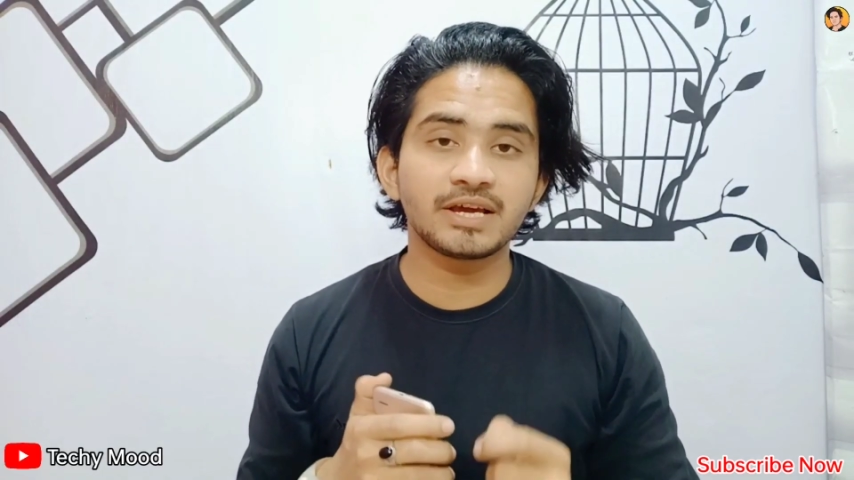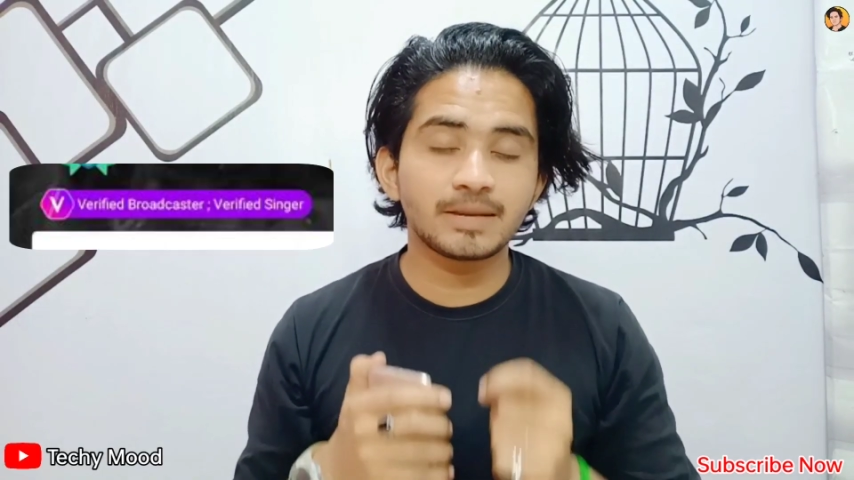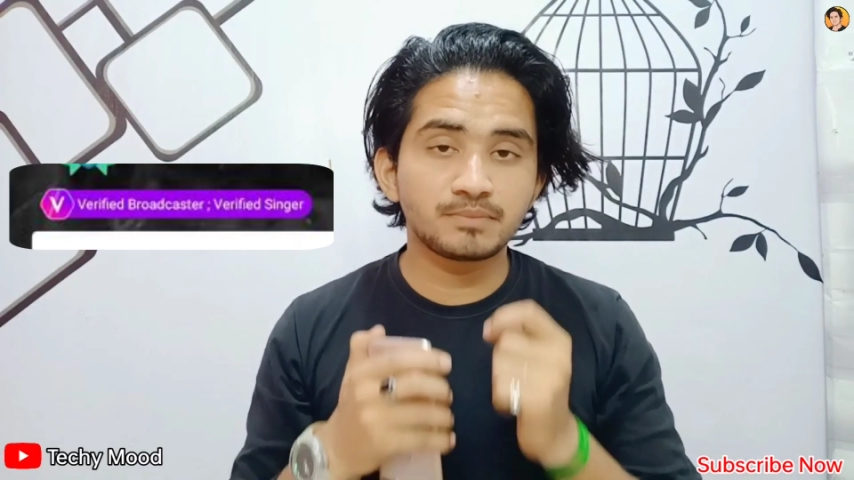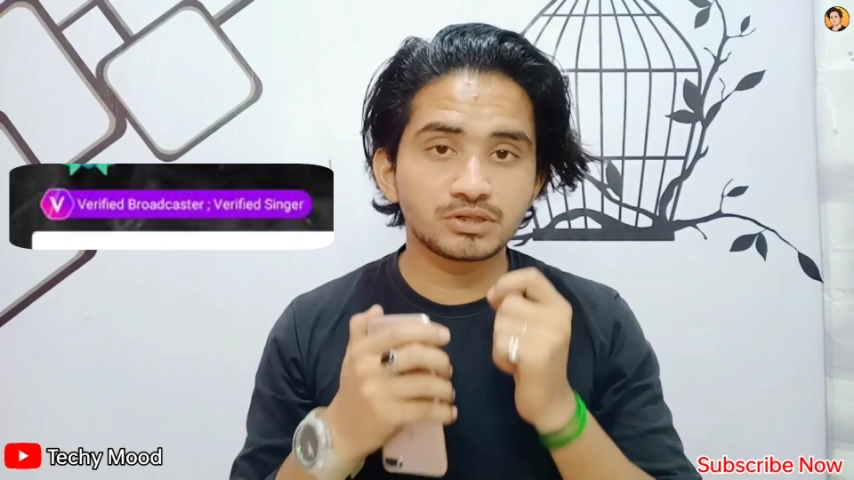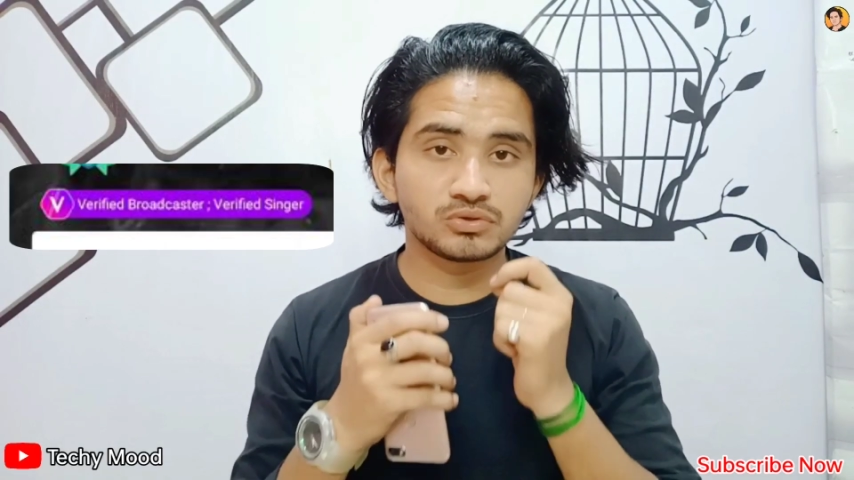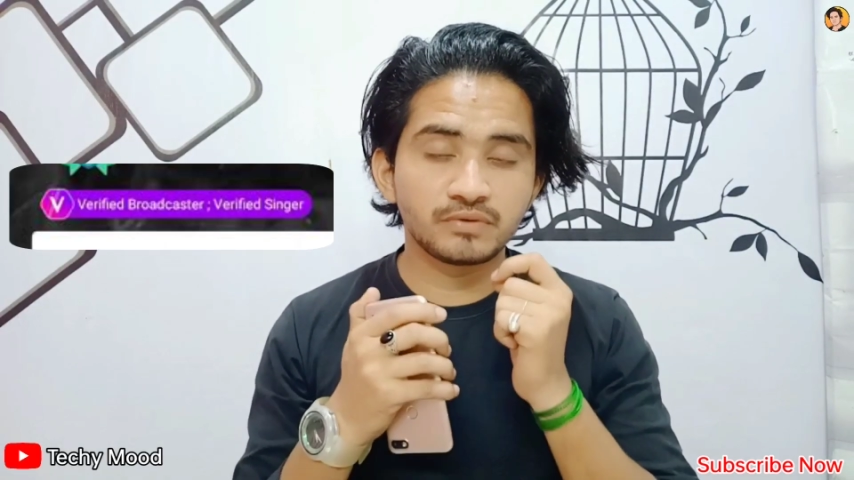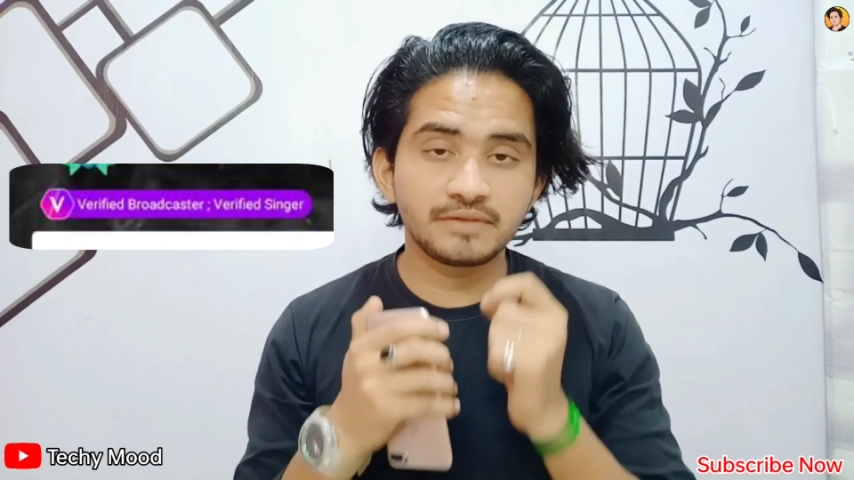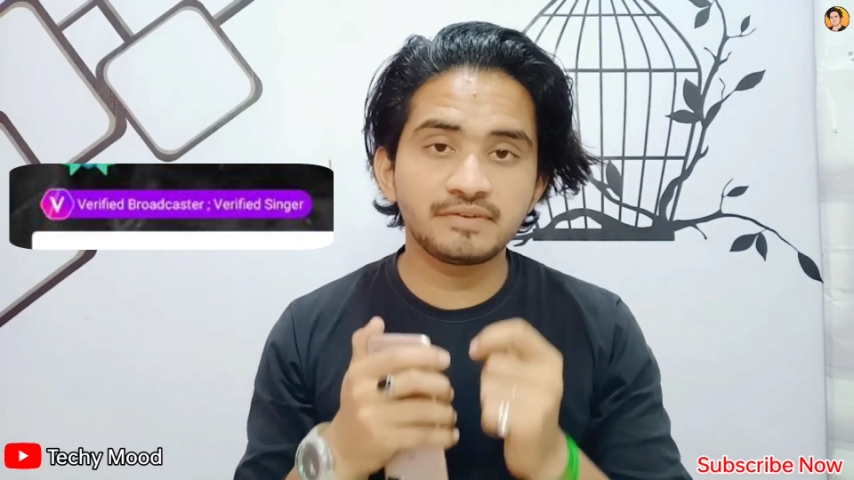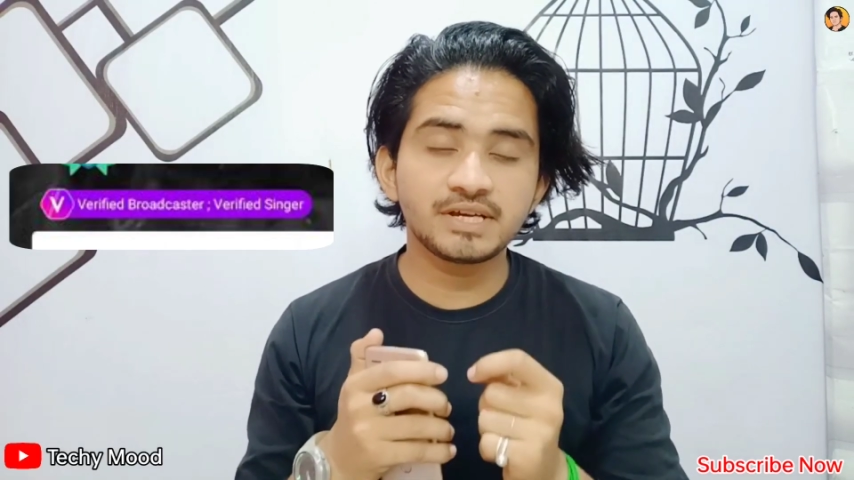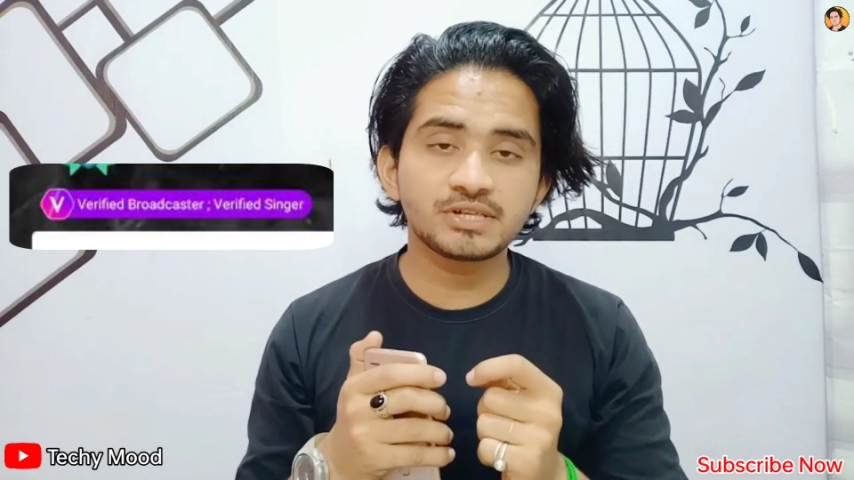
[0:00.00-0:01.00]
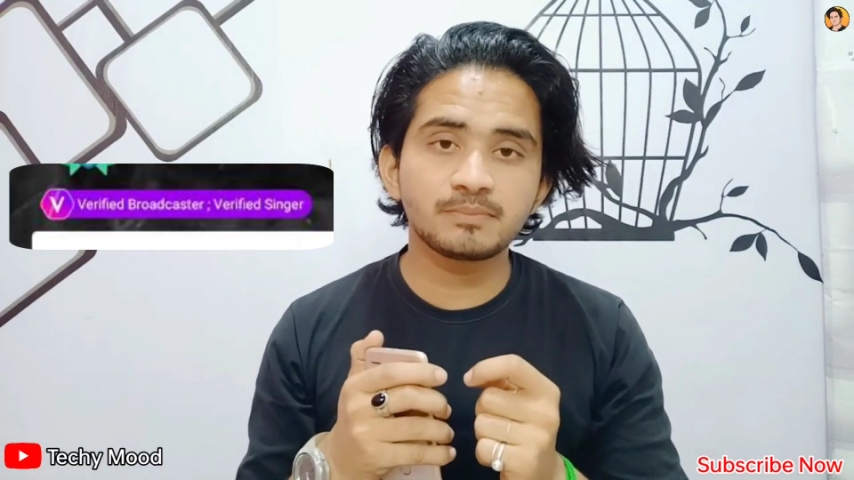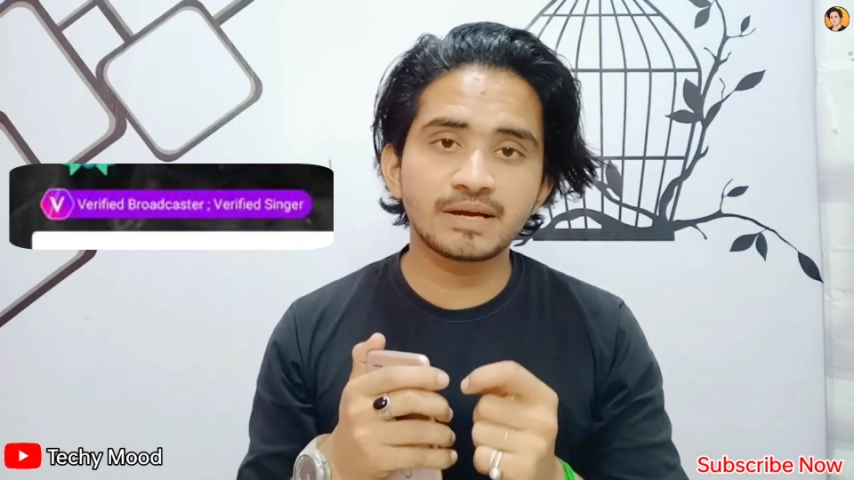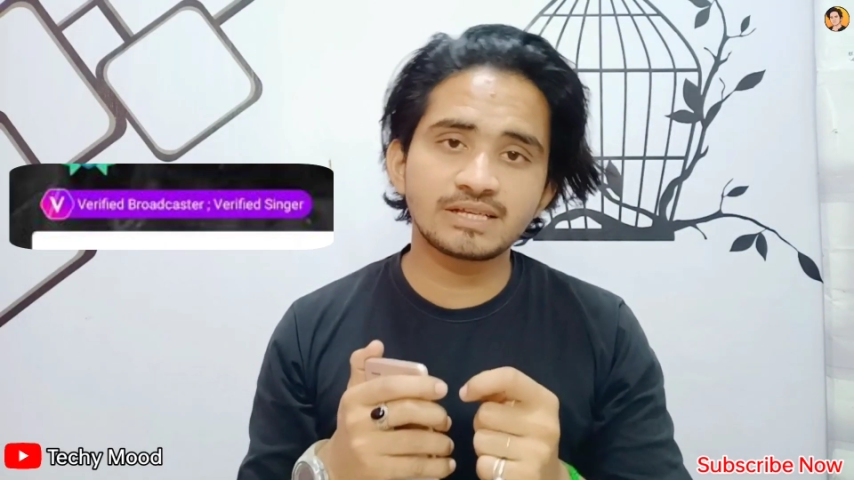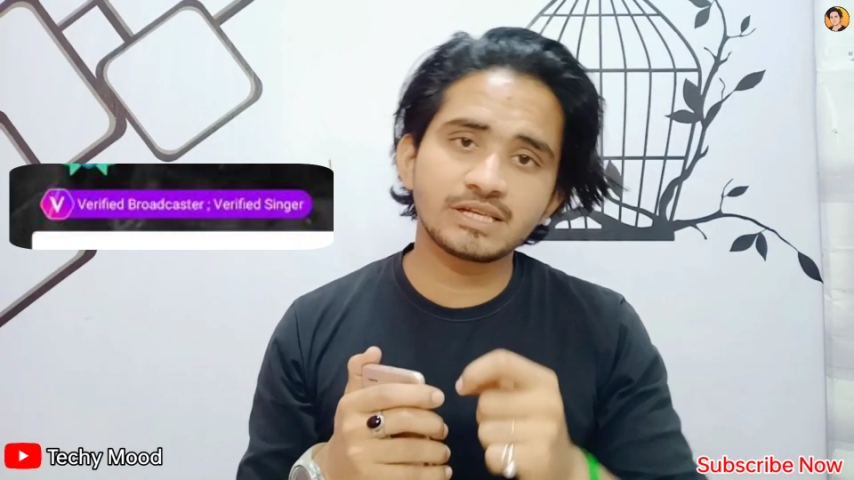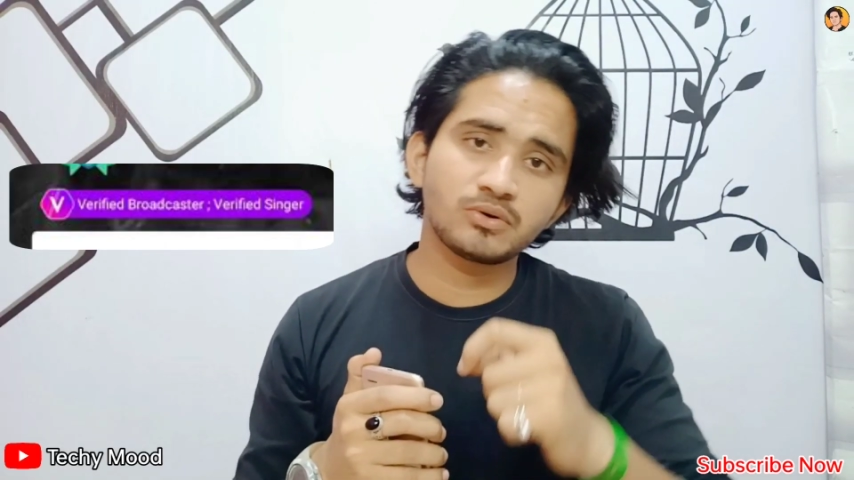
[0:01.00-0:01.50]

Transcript: कि अपना जो वेरिफिकेशन बैच है या